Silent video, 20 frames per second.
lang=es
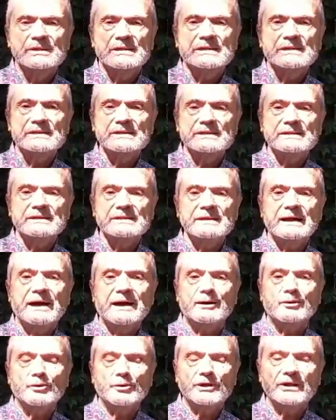Y
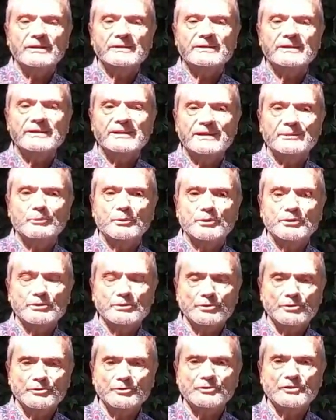ahora tenemos
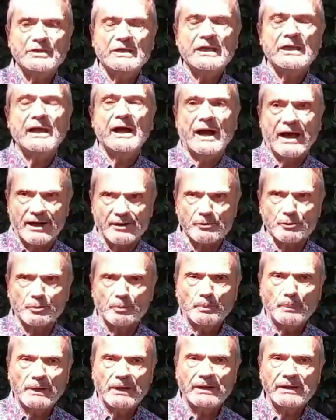entonces que hay un
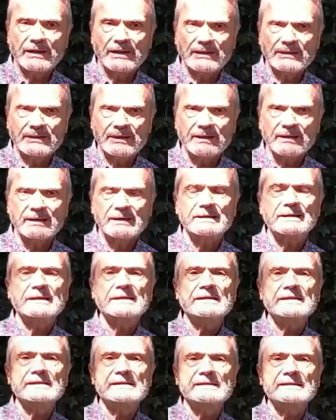planeta
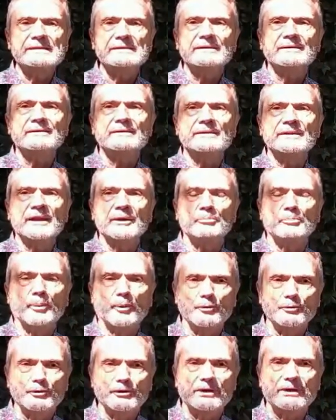y
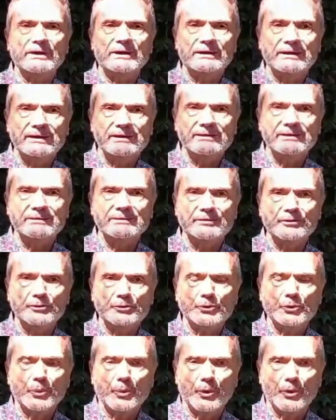responde a la ley de
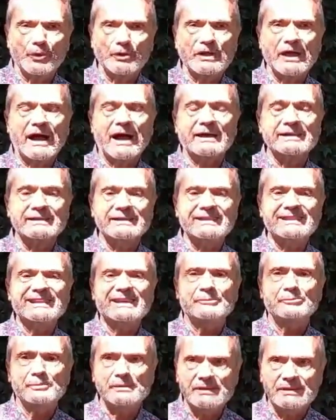Titius Bode. Ahí
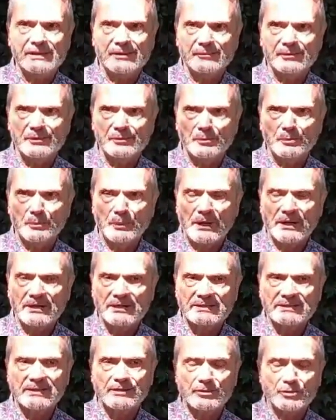debía haber un
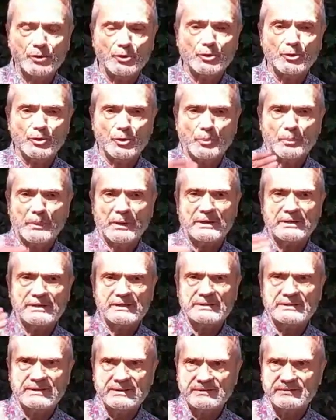planeta. Todos los
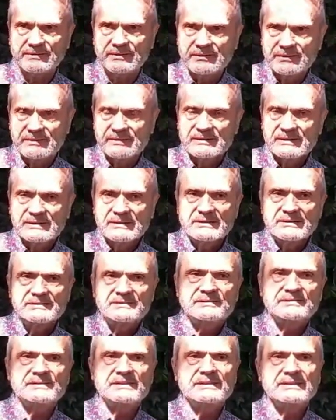planetas
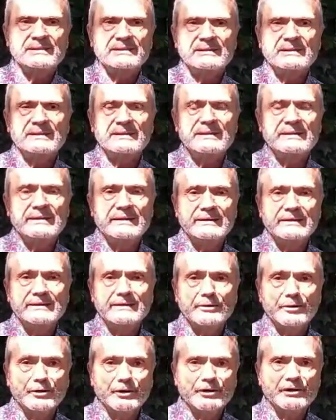siguen en
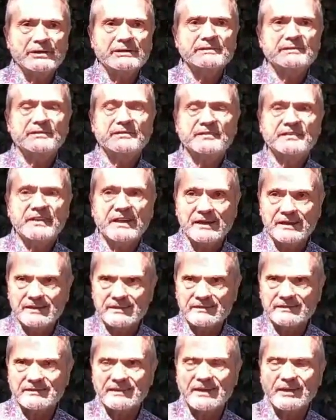el orden,
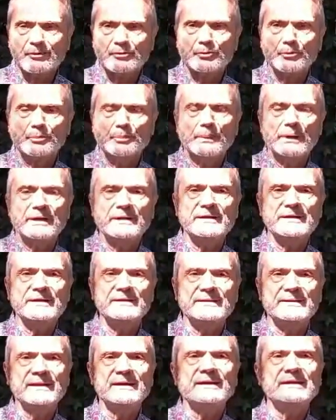Ceres es un
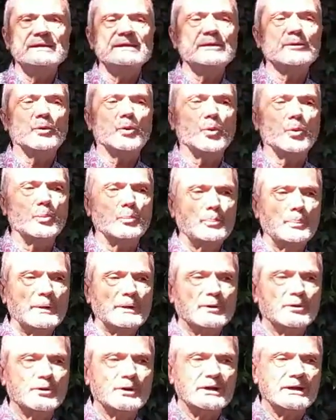planeta y
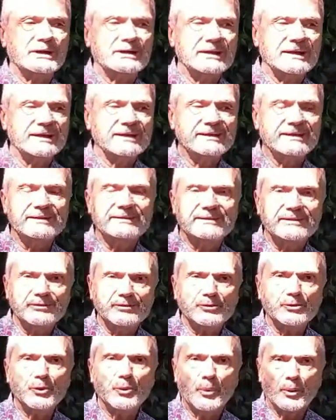cumple con la ley de
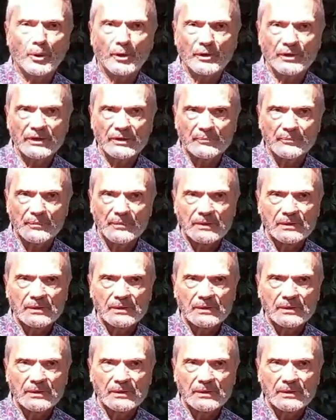Titius Bode.